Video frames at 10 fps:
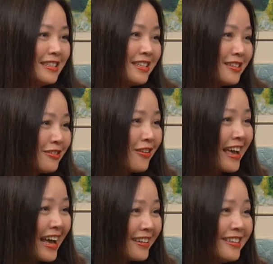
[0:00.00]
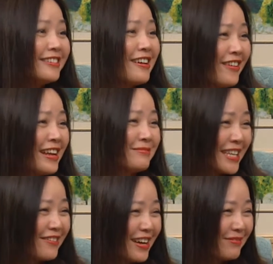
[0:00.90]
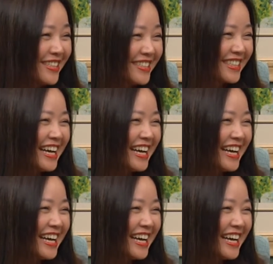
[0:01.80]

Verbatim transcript: thì rồi à, người đó làm sao gặp được